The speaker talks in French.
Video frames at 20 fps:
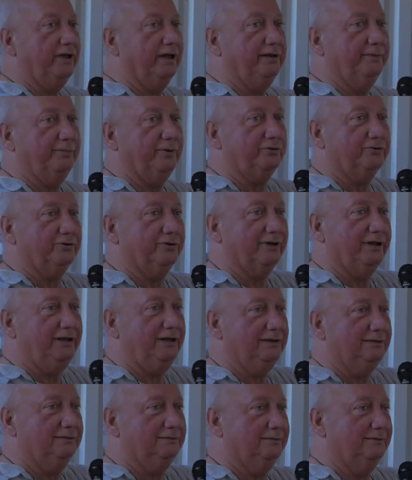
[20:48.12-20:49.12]
des poteries
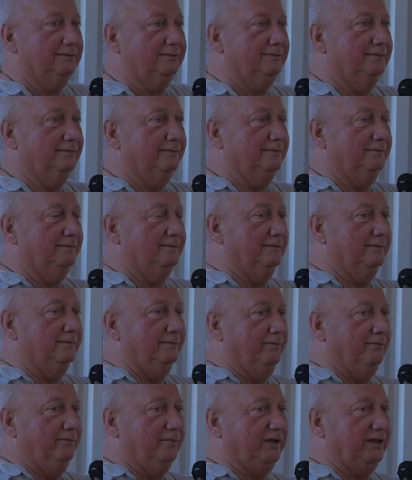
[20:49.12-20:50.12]

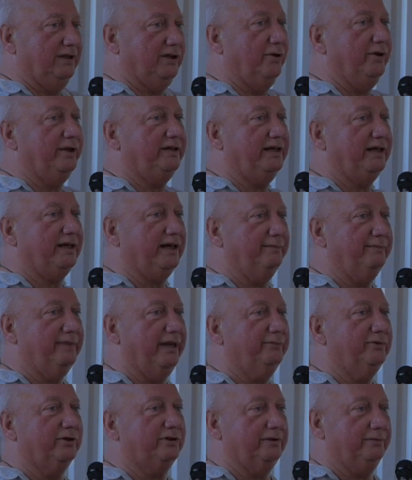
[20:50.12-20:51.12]
qui ont été quand
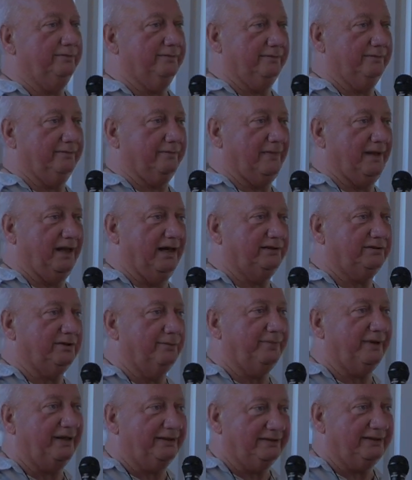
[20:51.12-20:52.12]
même elles ne sont
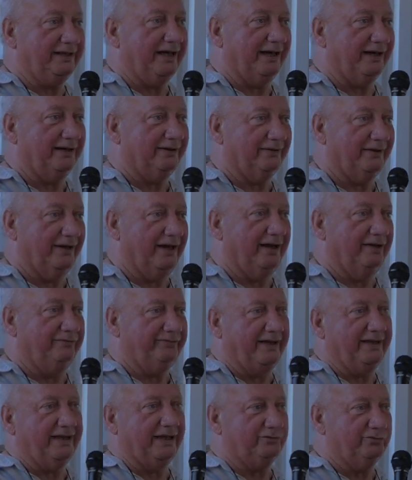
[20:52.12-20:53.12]
pas entières.
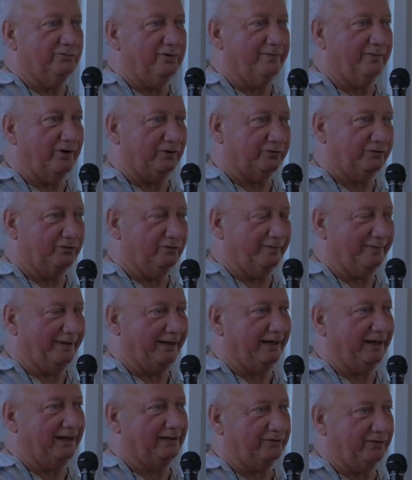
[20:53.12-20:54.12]
Enfin, il y a tous les morceaux,
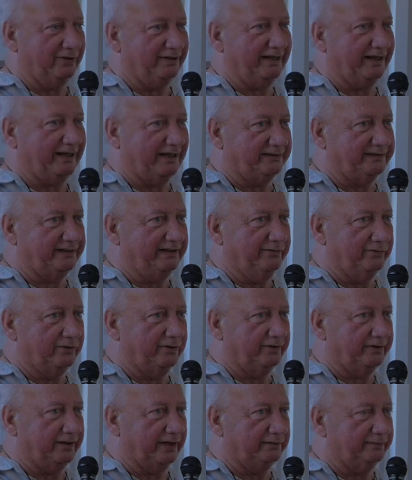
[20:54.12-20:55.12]
mais elles ont été cassées
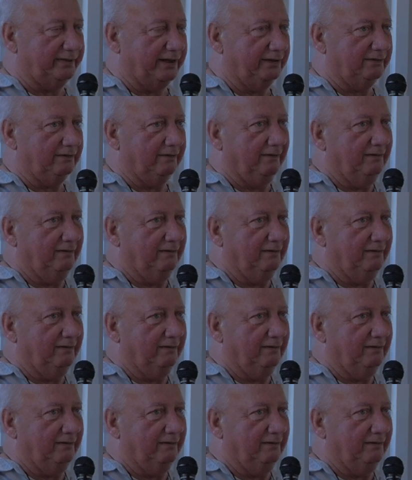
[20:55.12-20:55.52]
volontairement.